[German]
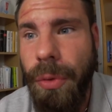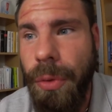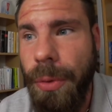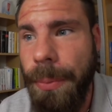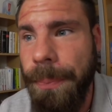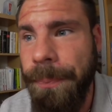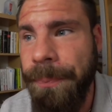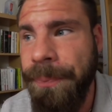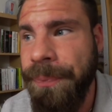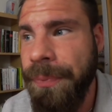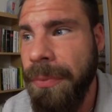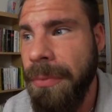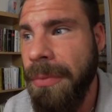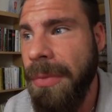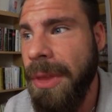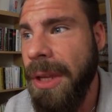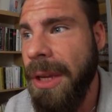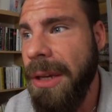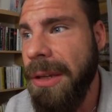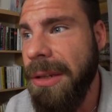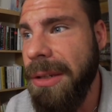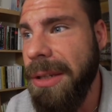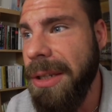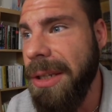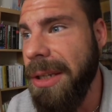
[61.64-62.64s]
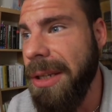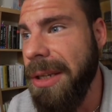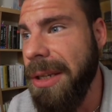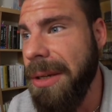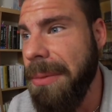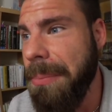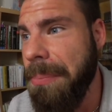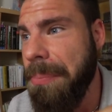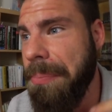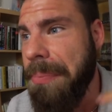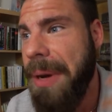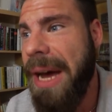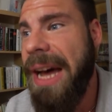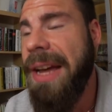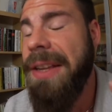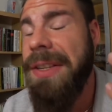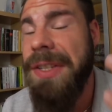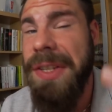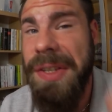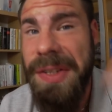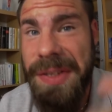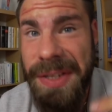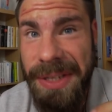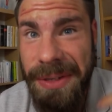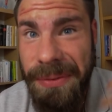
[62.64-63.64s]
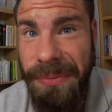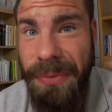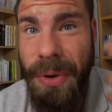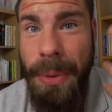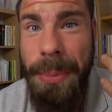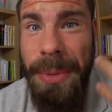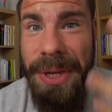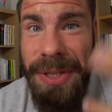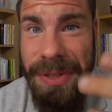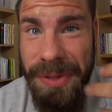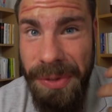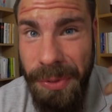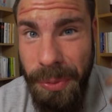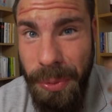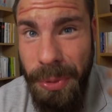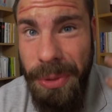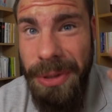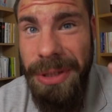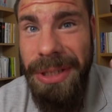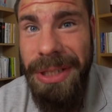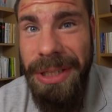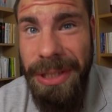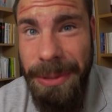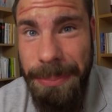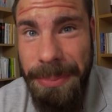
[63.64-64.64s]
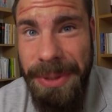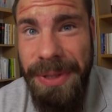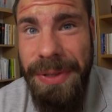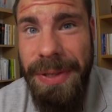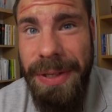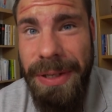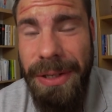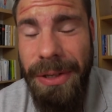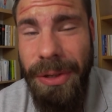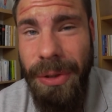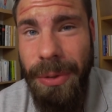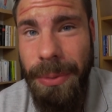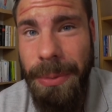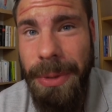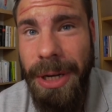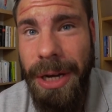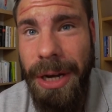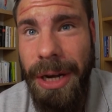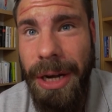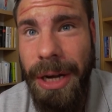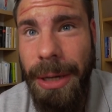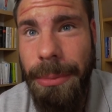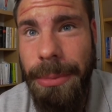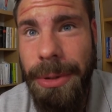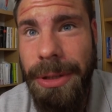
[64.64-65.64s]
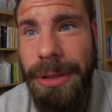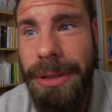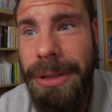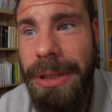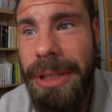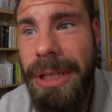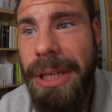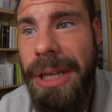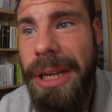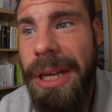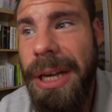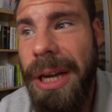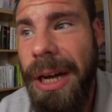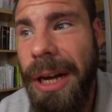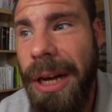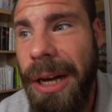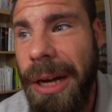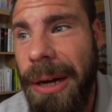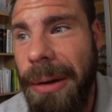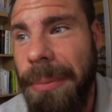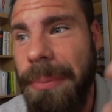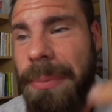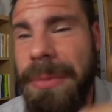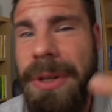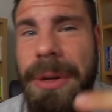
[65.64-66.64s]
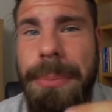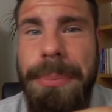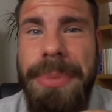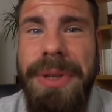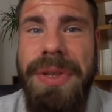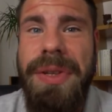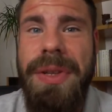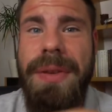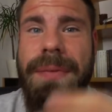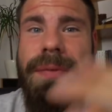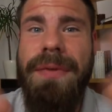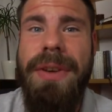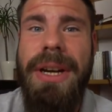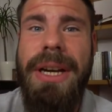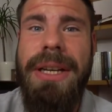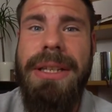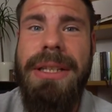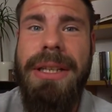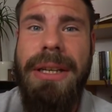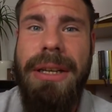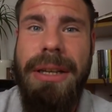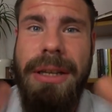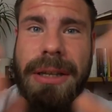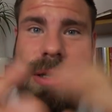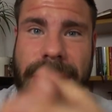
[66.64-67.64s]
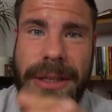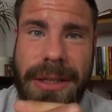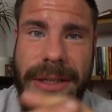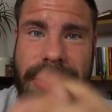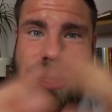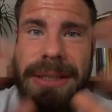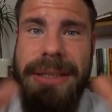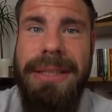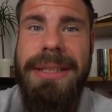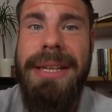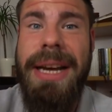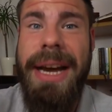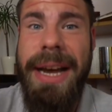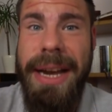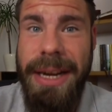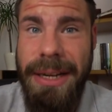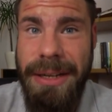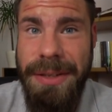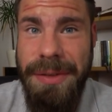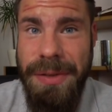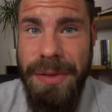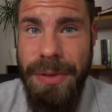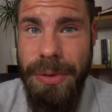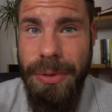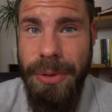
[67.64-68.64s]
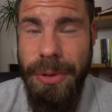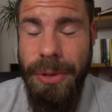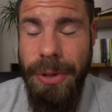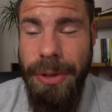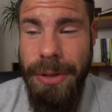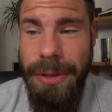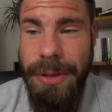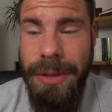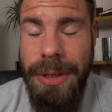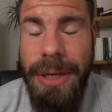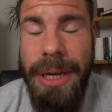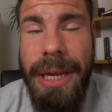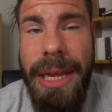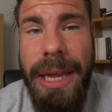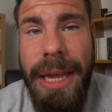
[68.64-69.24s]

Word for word: um die Basisinformationen, die ich bisher darüber habe, ähm, ein bisschen weiter teilen zu können.